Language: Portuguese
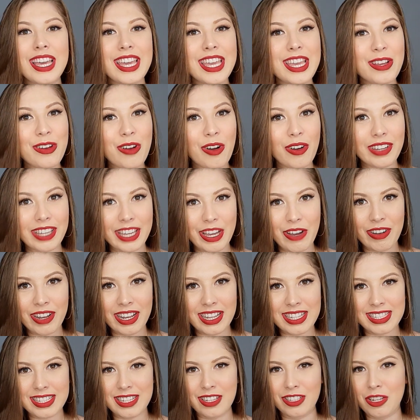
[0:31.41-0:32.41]
em qualquer
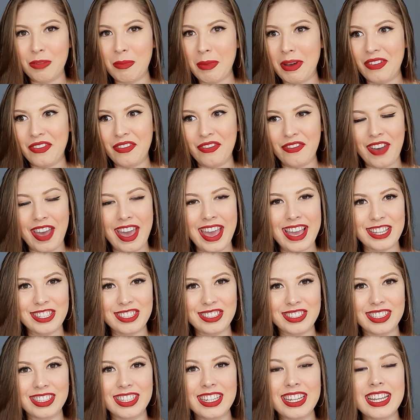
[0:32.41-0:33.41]
ocasião, numa
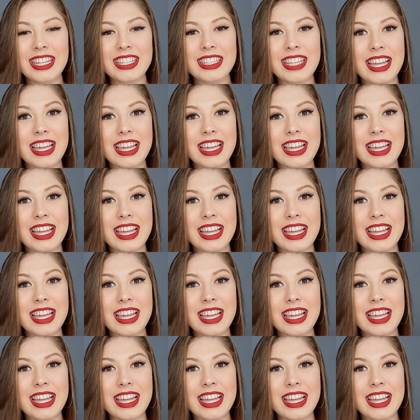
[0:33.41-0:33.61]
festa.